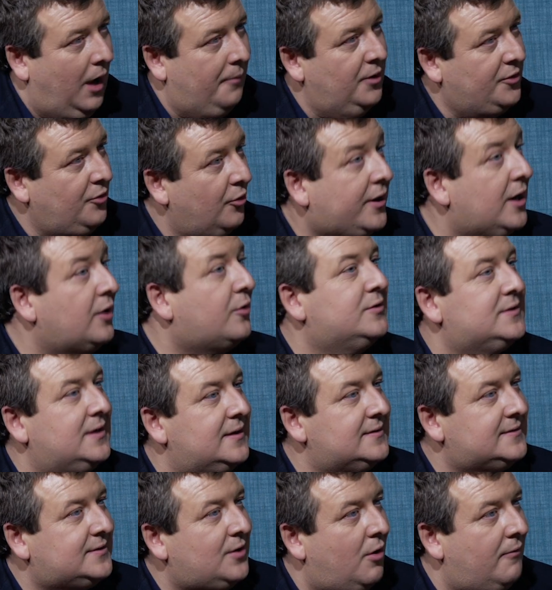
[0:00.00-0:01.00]
Voilà. Ah bah, dans
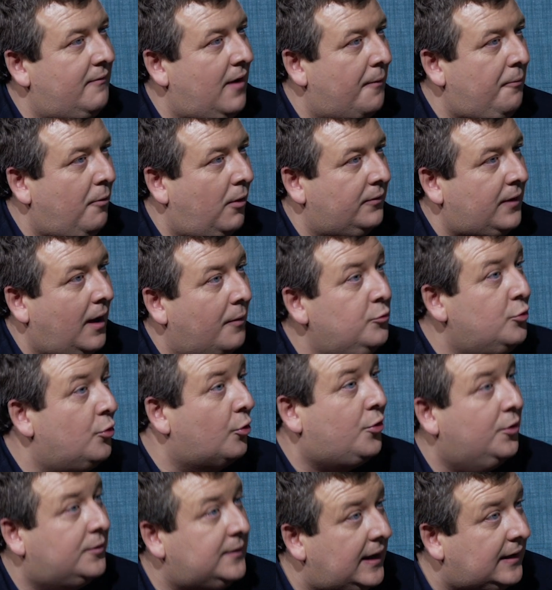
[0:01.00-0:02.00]
quelques instants, on va apprendre à
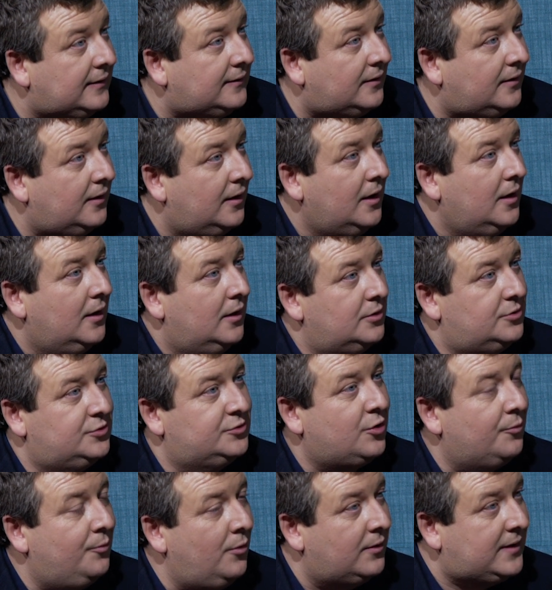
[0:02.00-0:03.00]
mieux connaître
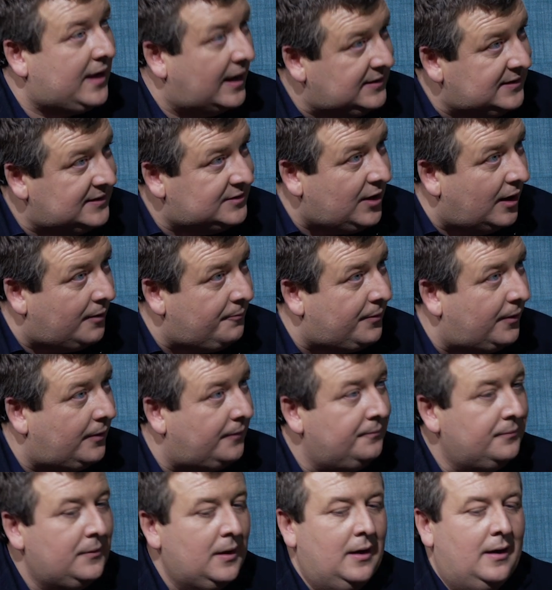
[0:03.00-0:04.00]
justement Canisup.
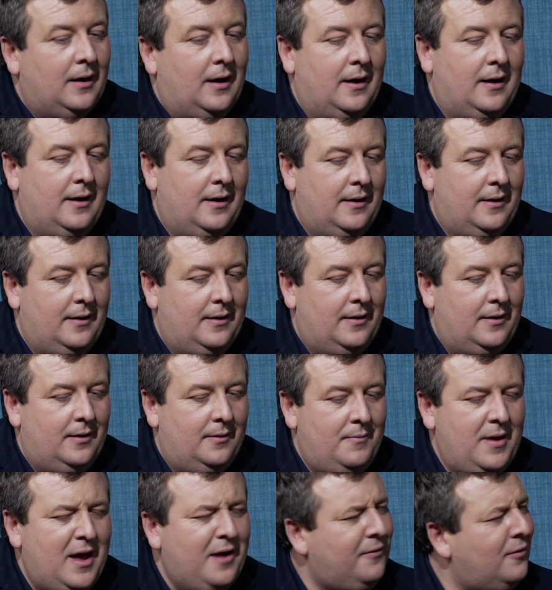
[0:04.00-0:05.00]

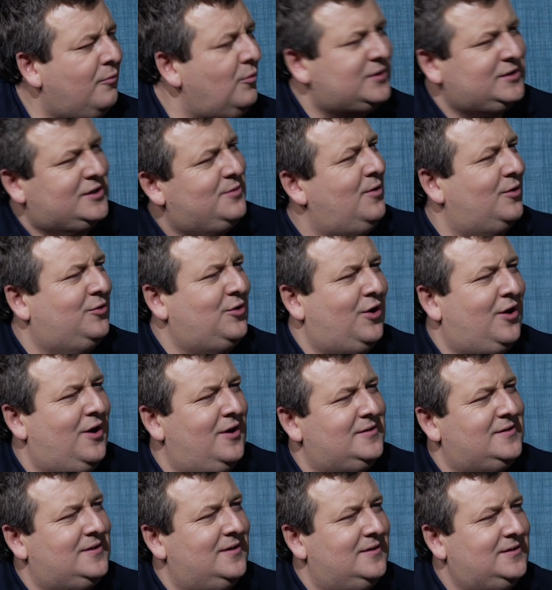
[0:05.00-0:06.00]
Euh, mais avant, moi, ce qui
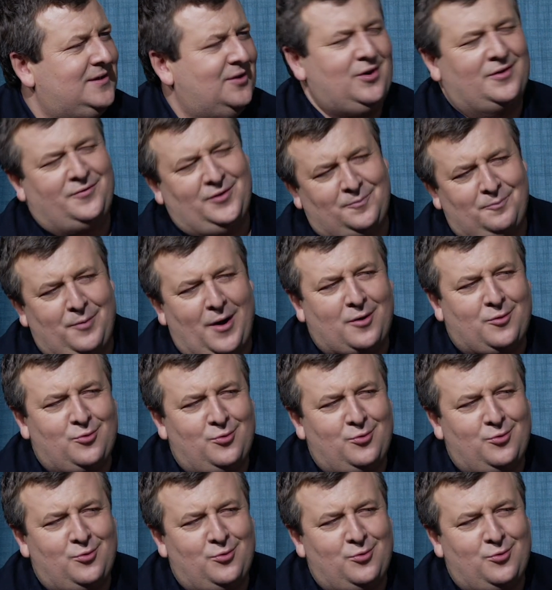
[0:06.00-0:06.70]
m'intéresse, c'est quoi votre